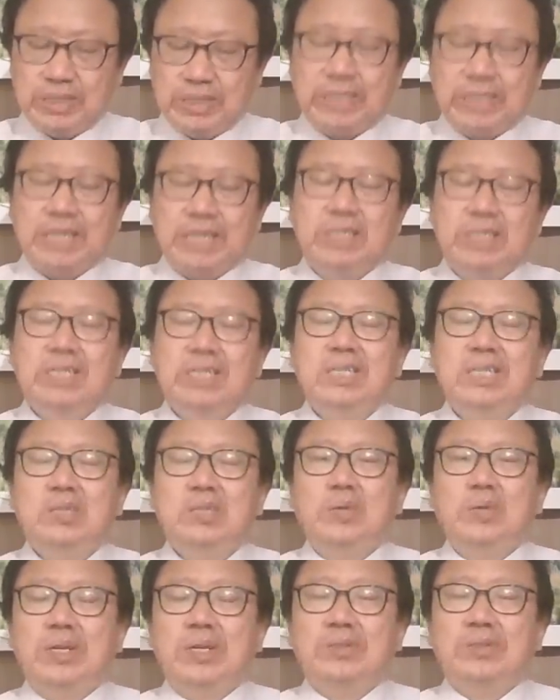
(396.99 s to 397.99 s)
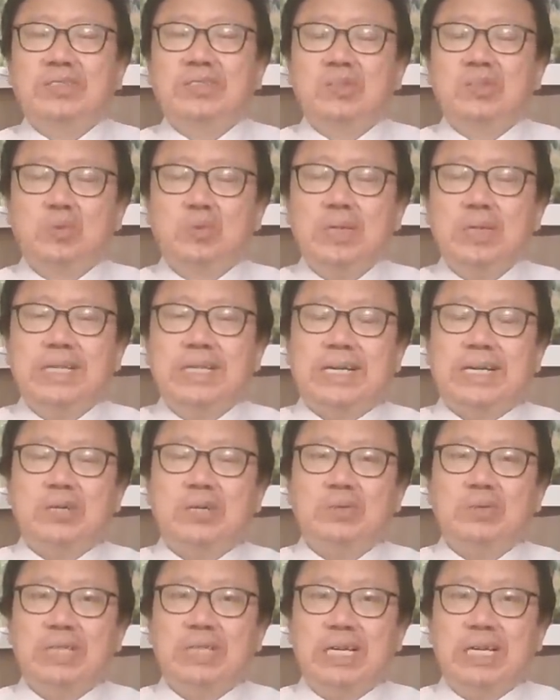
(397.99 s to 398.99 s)
产党对六四最大的
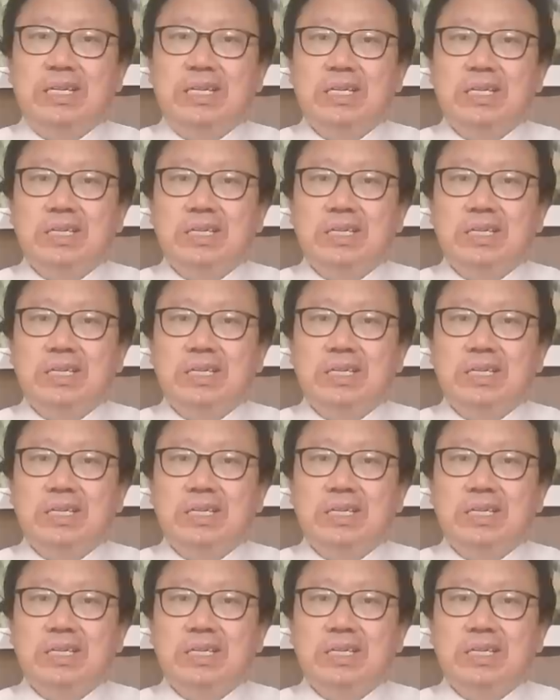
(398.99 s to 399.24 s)
贡献，